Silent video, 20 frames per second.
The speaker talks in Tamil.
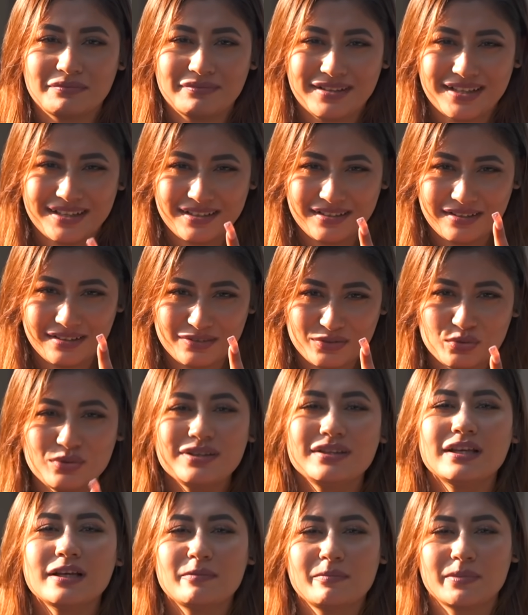நான்
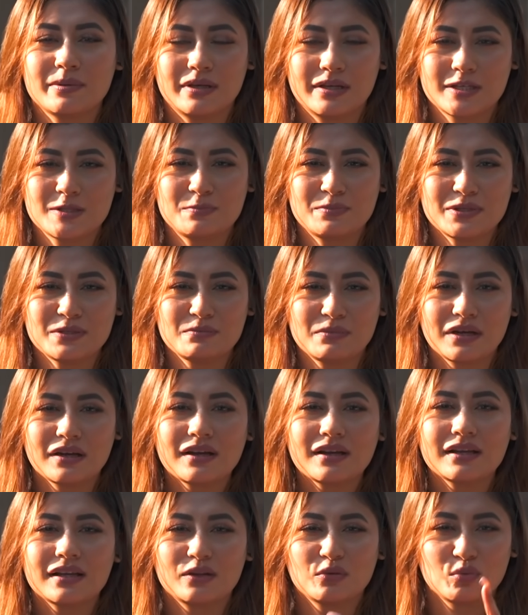சுனிதா எக்ஸ்பிரஸ்
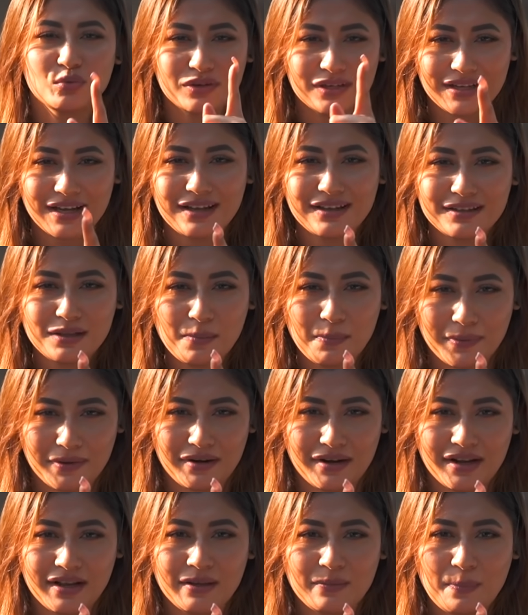மக்களுக்கு உங்களுக்காக தான்
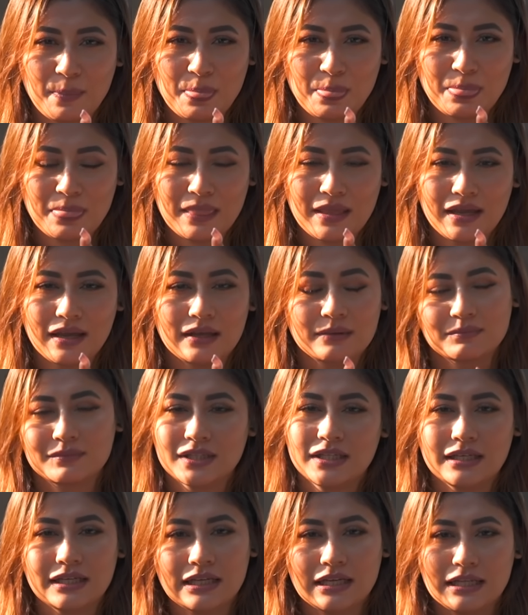பண்ணுறேன்
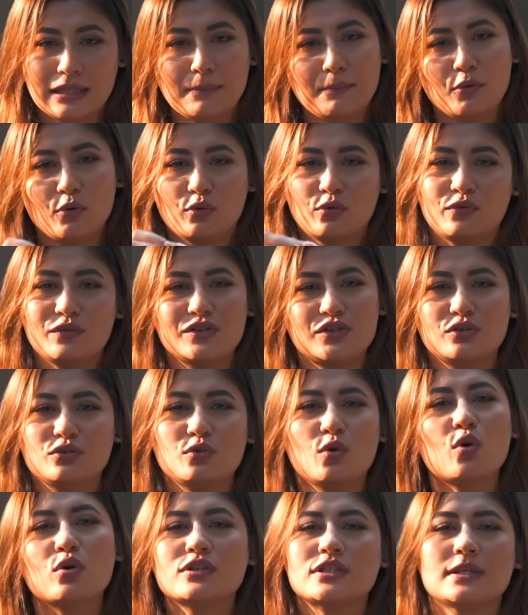நம்ம ஒரு
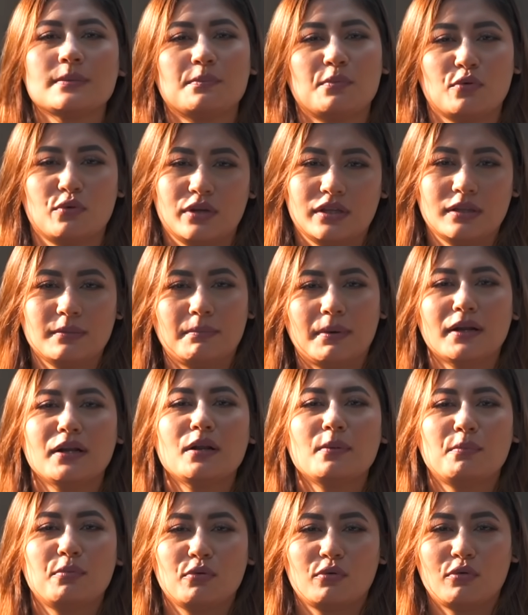விஷயம் யோசிப்போம் இது
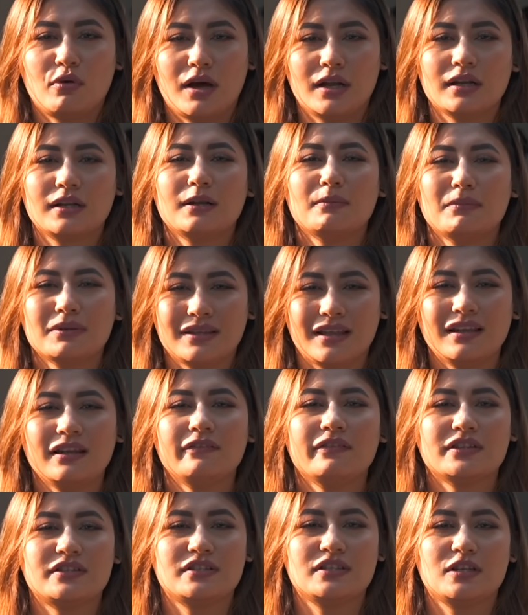பண்ண போகிறோம் ஆனால் நம்ம
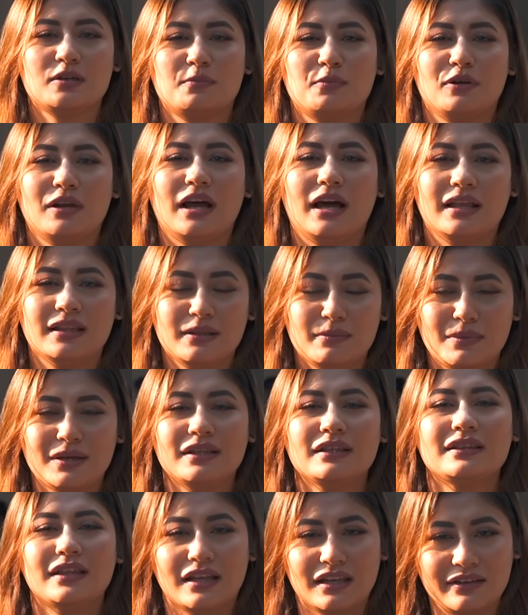தள்ளி வச்சுட்டு இருக்கோம்ல அந்த
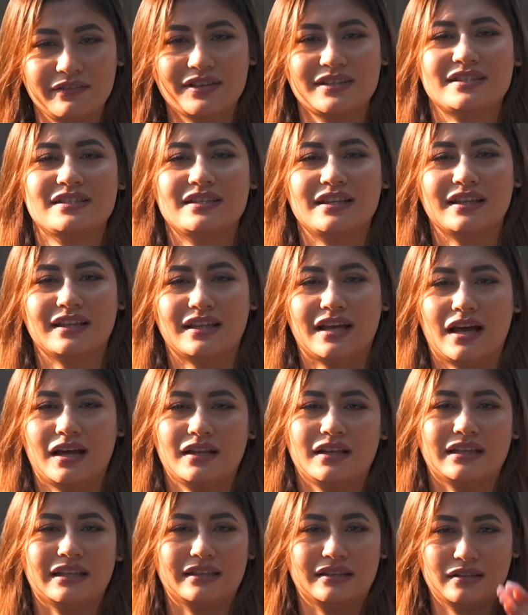மாதிரி தள்ளி வச்சுட்டே இருந்தேன்
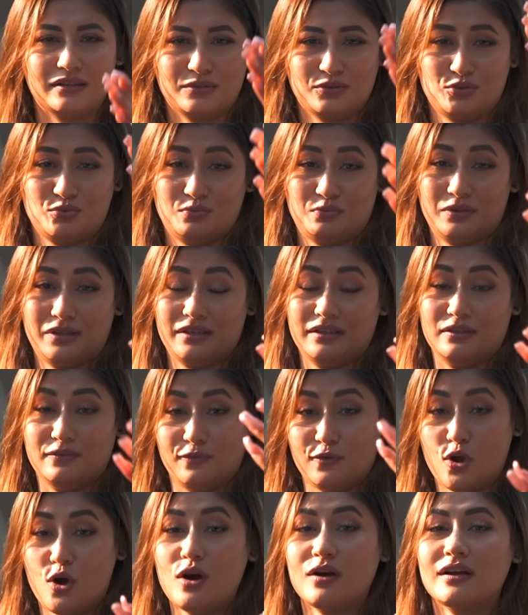ஆனால் இந்த இந்த
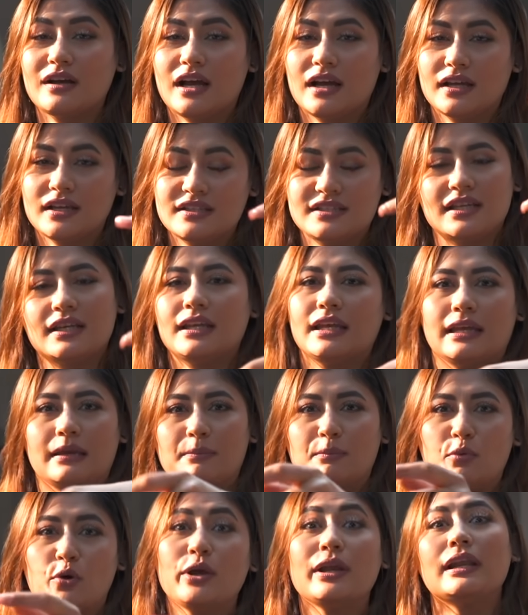விளாக்காக சரி
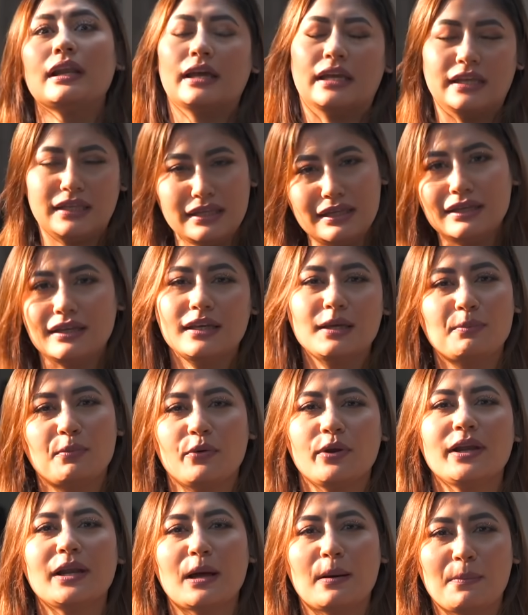போயிடலாம் இன்றைக்கி
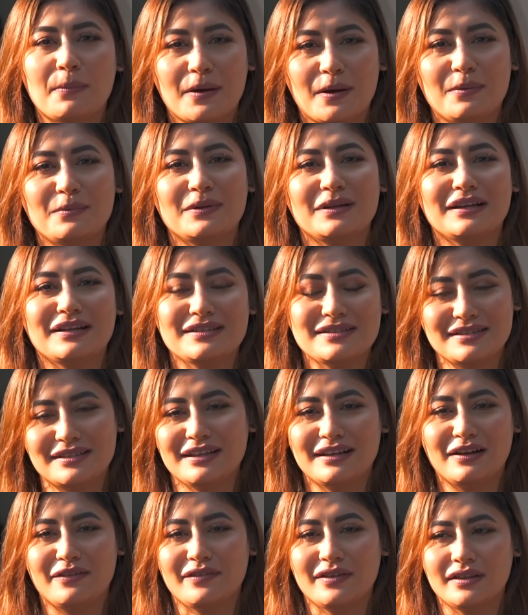போயிடலாம்ப்பா அப்படின்னு நினச்சி
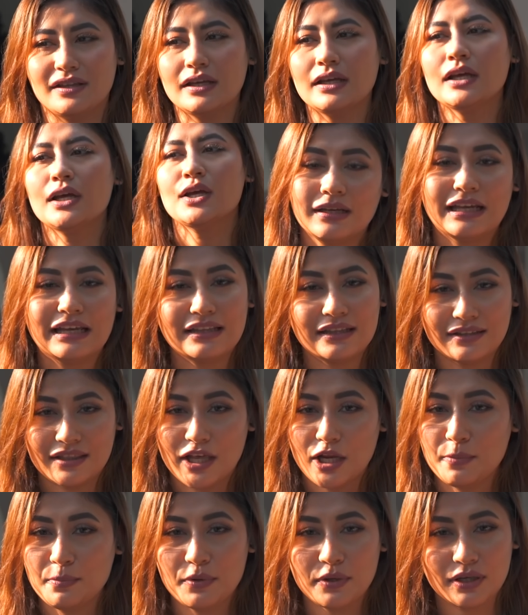தான் நான் வந்தேன் இந்த
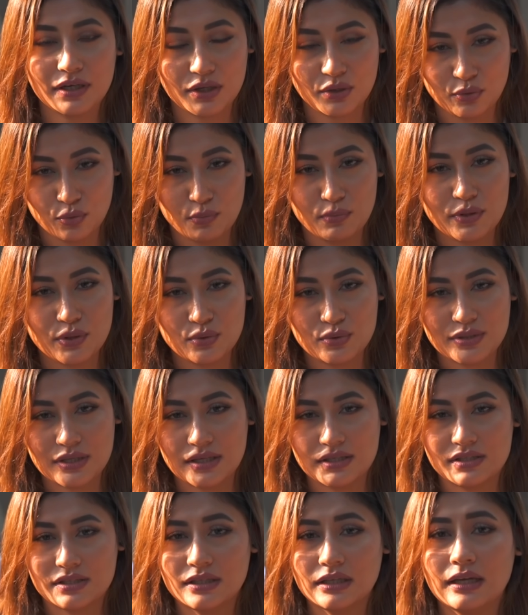தெரப்பி எனக்கு ரொம்ப யூஸ்
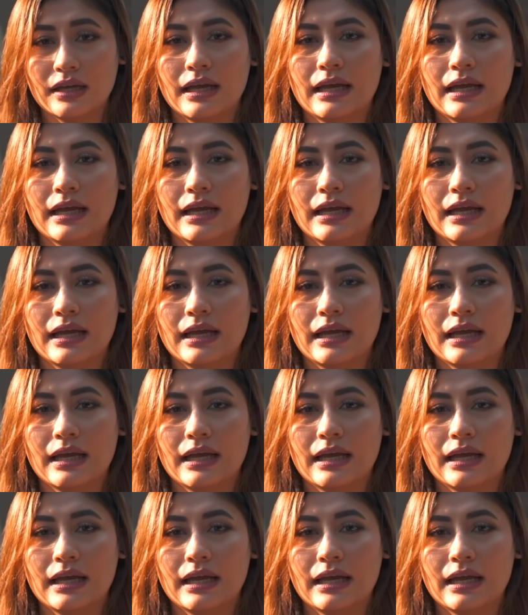ஆச்சு